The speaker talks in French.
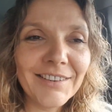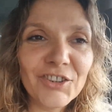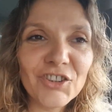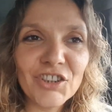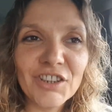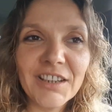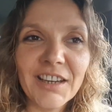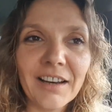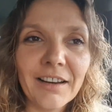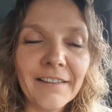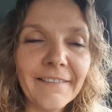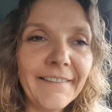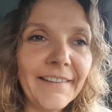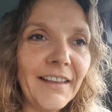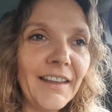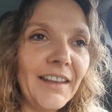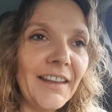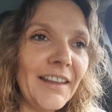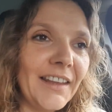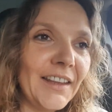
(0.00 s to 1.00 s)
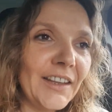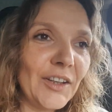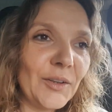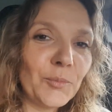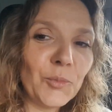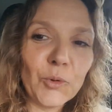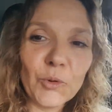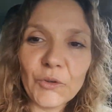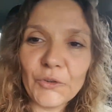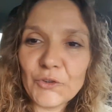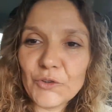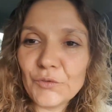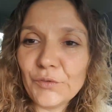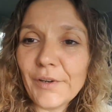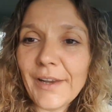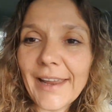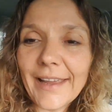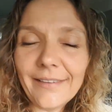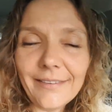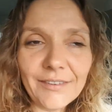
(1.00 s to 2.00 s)
c'est génial. Bon, je
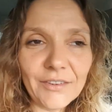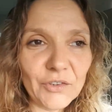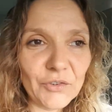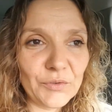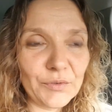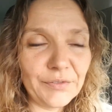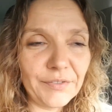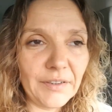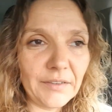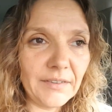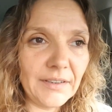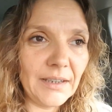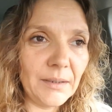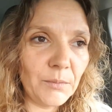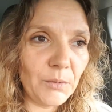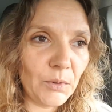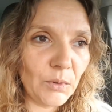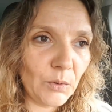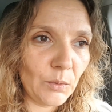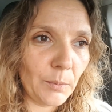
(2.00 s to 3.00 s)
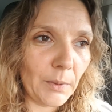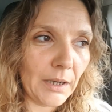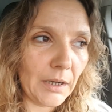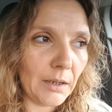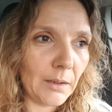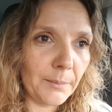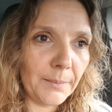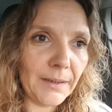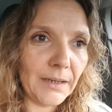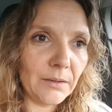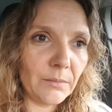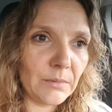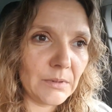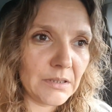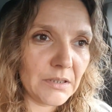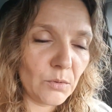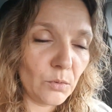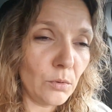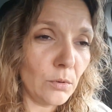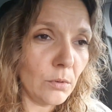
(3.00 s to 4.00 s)
vous laisse. Je vous fais évidemment bah, plein de
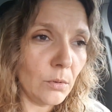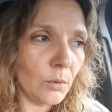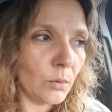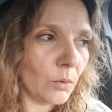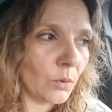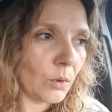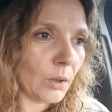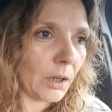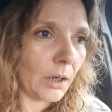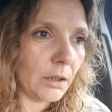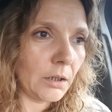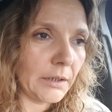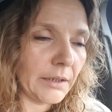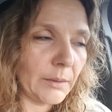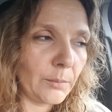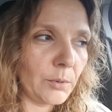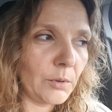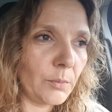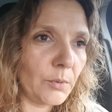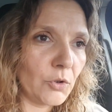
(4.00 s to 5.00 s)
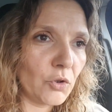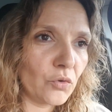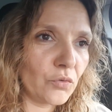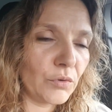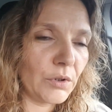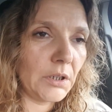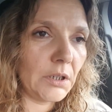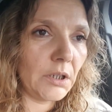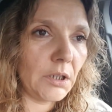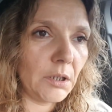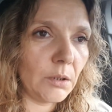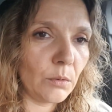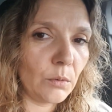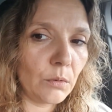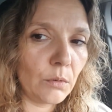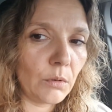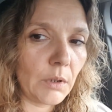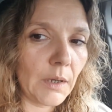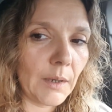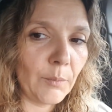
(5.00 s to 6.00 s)
bisous. Hein, et puis bah, je vous dis
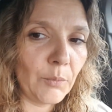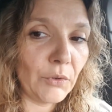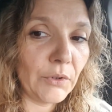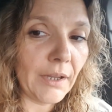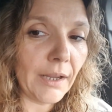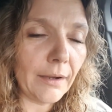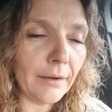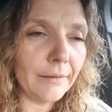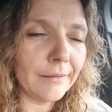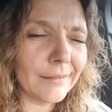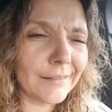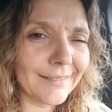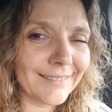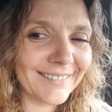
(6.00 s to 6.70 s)
euh, à plus tard.